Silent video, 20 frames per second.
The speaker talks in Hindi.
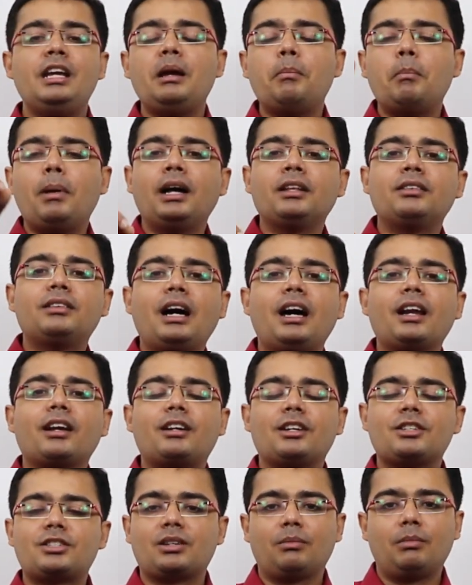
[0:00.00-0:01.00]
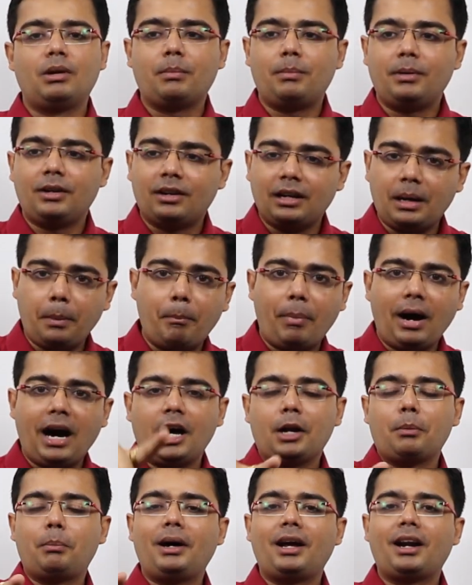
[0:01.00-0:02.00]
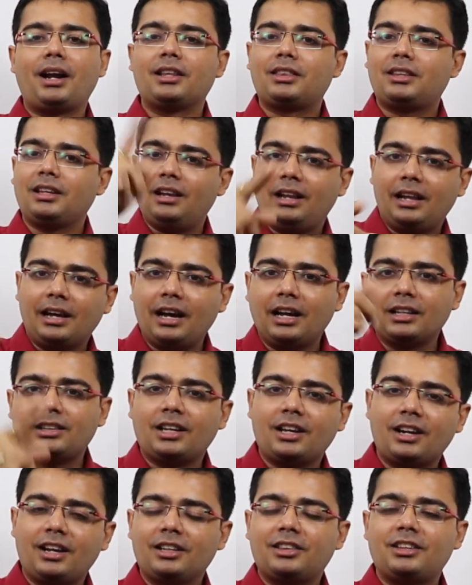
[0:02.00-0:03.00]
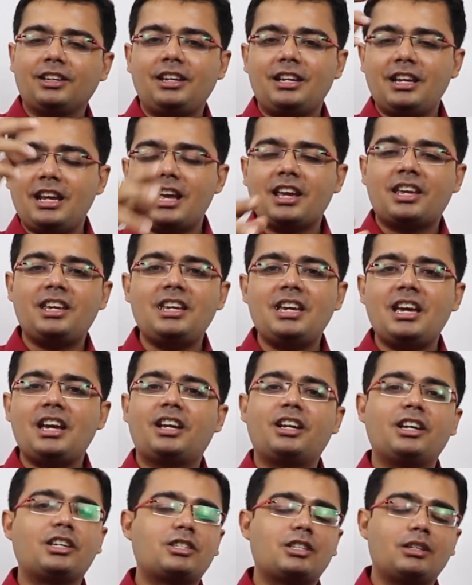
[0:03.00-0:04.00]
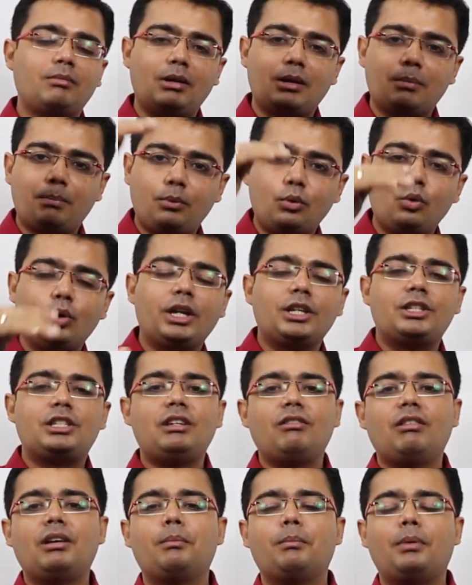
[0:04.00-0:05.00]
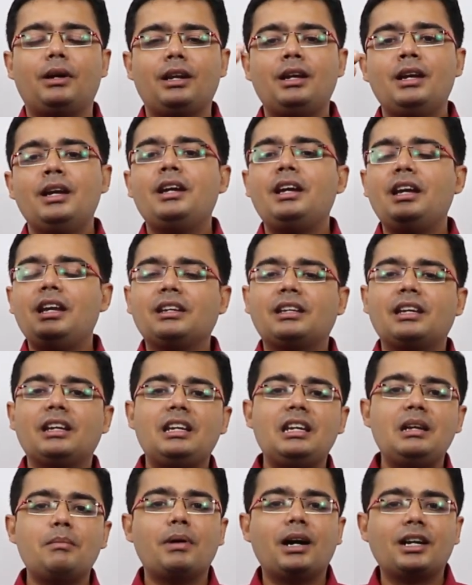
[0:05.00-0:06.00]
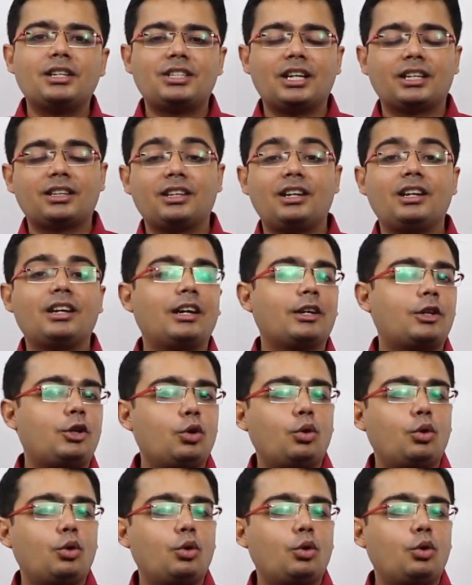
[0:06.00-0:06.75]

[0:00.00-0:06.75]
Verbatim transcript: ईमानदार कस्टमर बन रहे बार बार आते हैं लगातार आते हैं एक ही एक कस्टमर पूरे जीवन भर इनके डी मार्ट जाते रहेगा